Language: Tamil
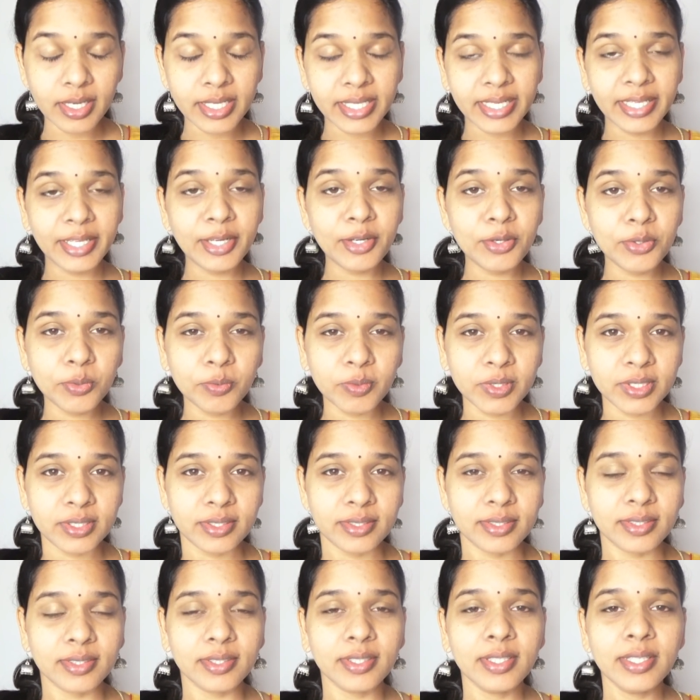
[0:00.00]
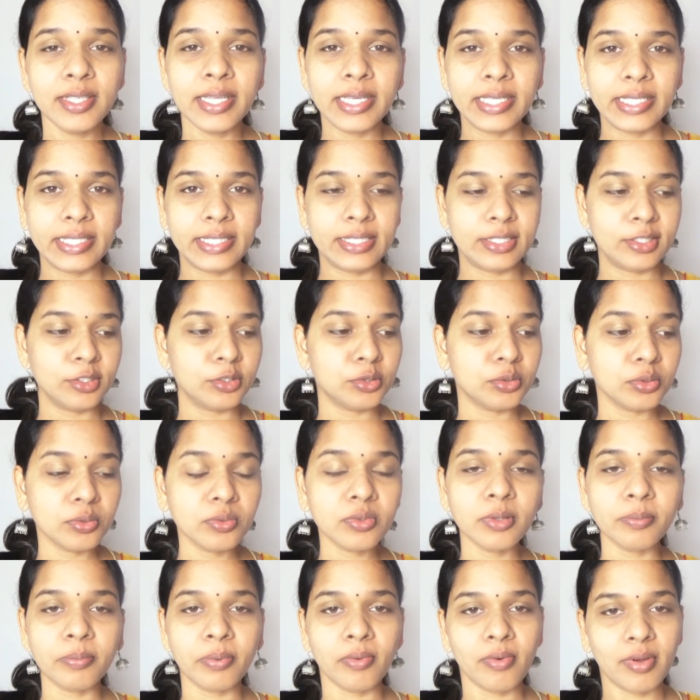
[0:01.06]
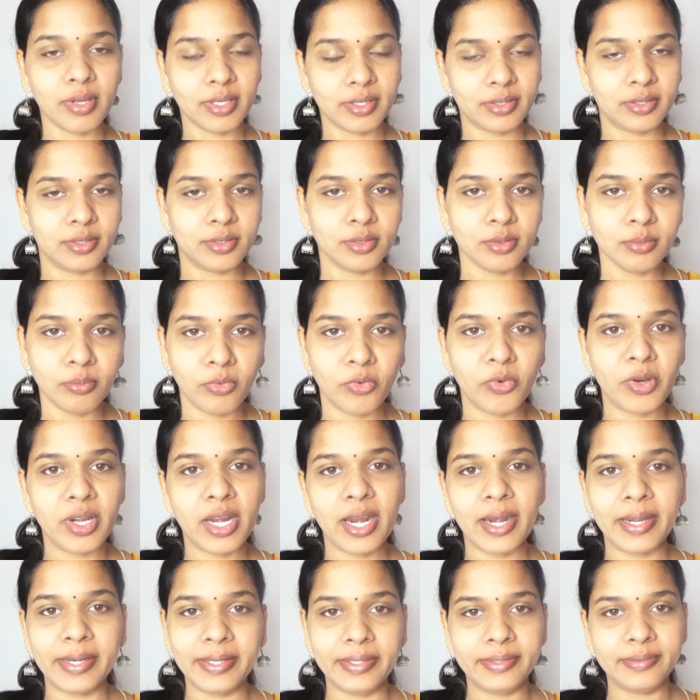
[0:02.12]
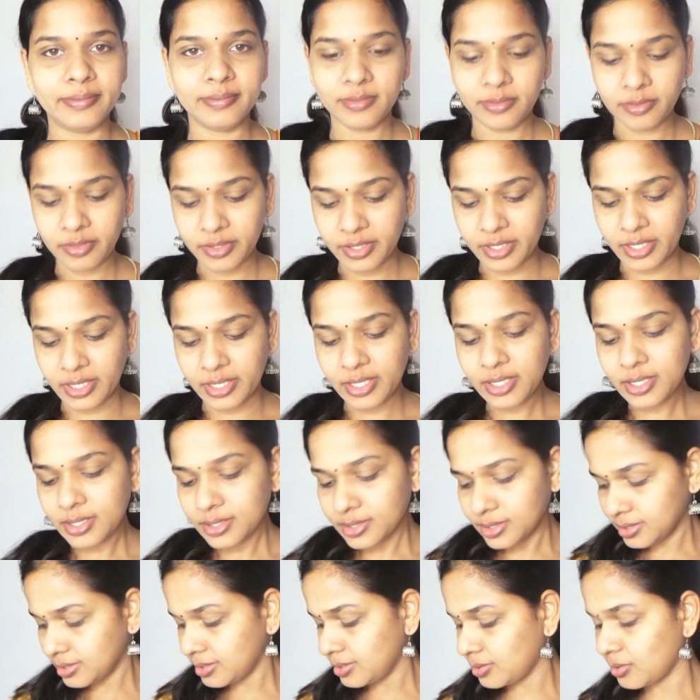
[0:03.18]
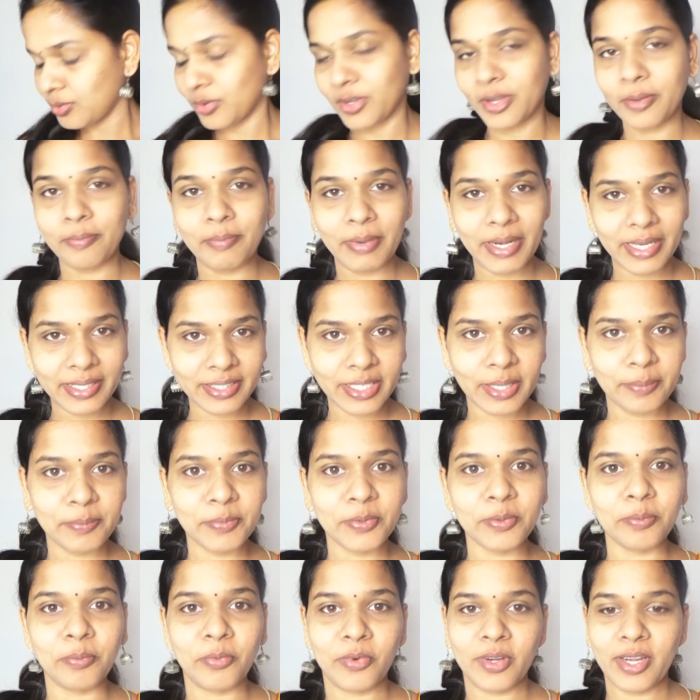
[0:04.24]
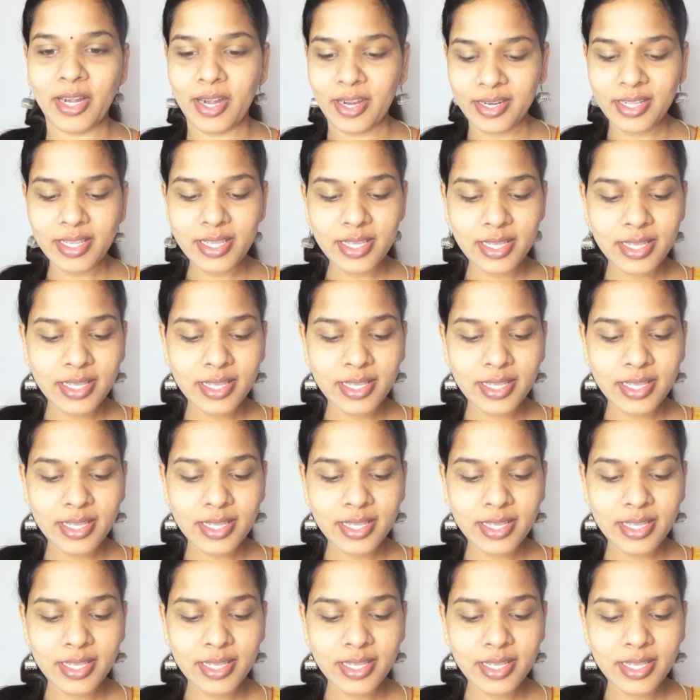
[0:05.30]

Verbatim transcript: டெய்லியும் வந்து நீங்கள் தூங்க போகிறதுக்கு முன்னாடி ஓகேயா உங்கள் பெட் டைமுக்கு முன்னாடி